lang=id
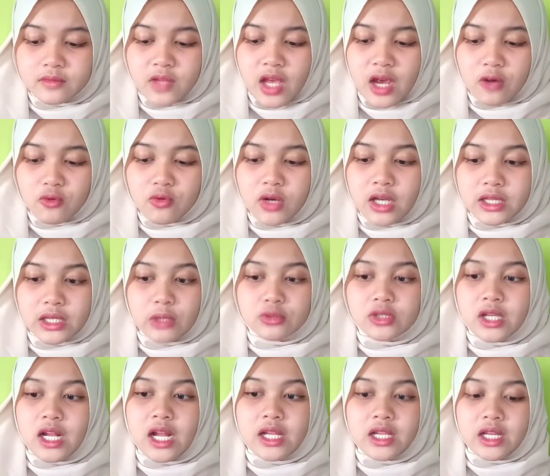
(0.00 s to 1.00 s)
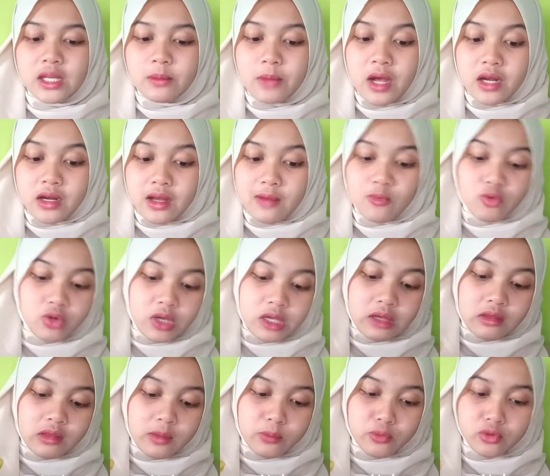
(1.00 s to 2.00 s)
aku nggak tahu salahnya di mana
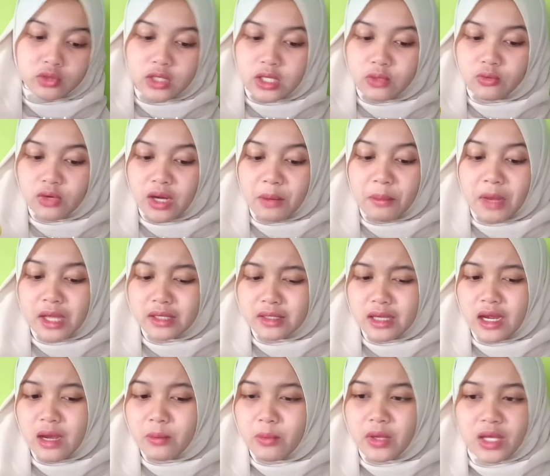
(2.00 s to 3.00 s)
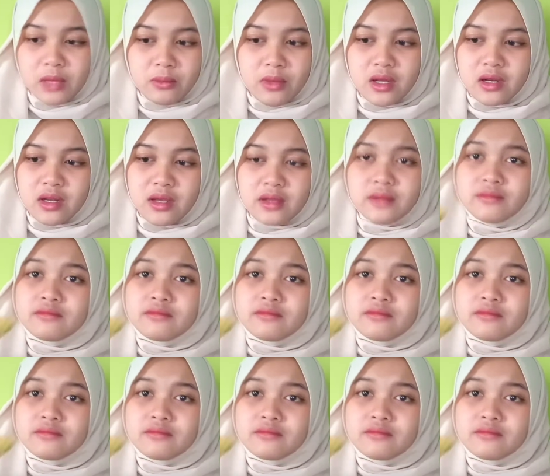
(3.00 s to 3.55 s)
mungkin tepungnya kurang banyak apa gimana